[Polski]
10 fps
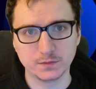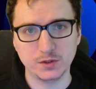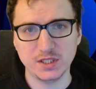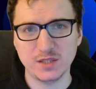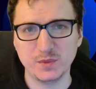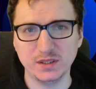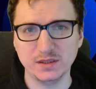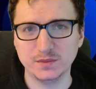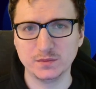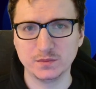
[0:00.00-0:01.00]

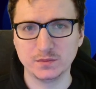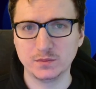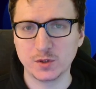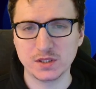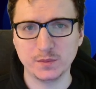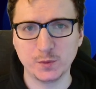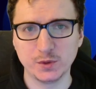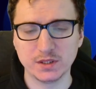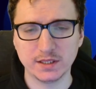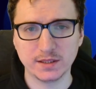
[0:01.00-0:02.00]
Chociażby można
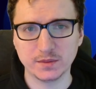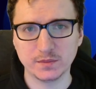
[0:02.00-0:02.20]
pójść na,